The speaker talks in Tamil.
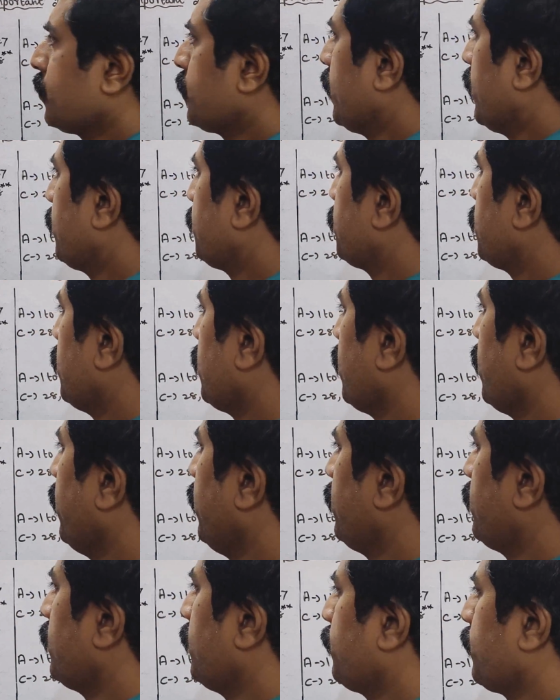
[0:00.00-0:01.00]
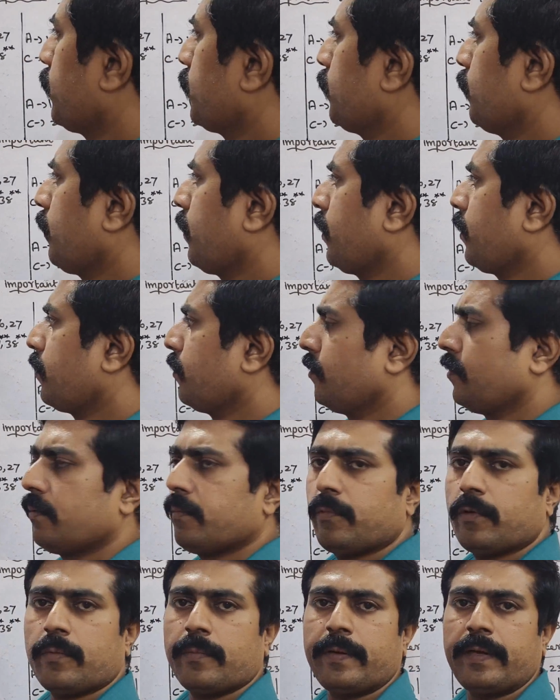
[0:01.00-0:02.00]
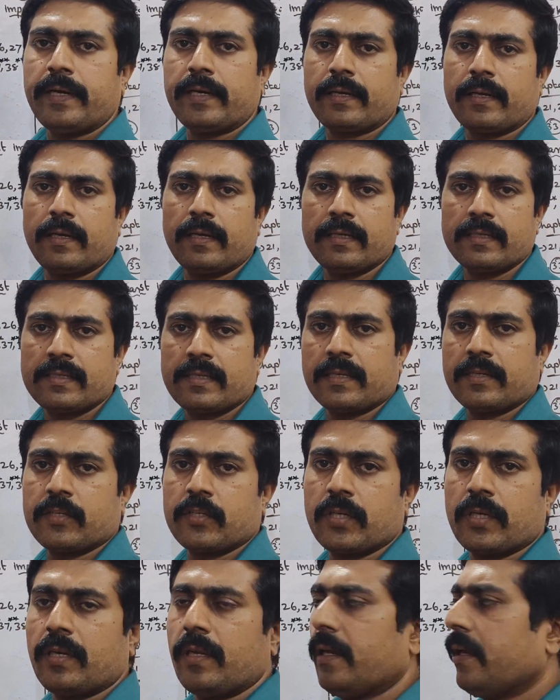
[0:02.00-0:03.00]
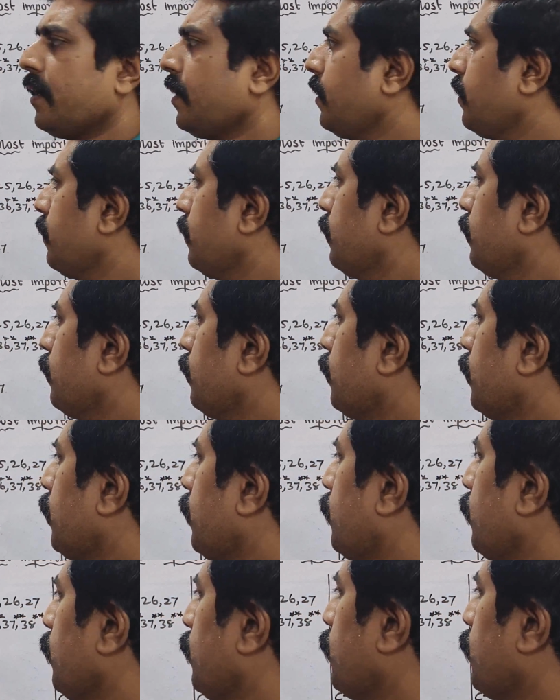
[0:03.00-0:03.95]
சாப்டர் எயிட்டை பொறுத்த வரைக்கும் புக் பேக்ல செக்ஷன் ஏ ஒன் டு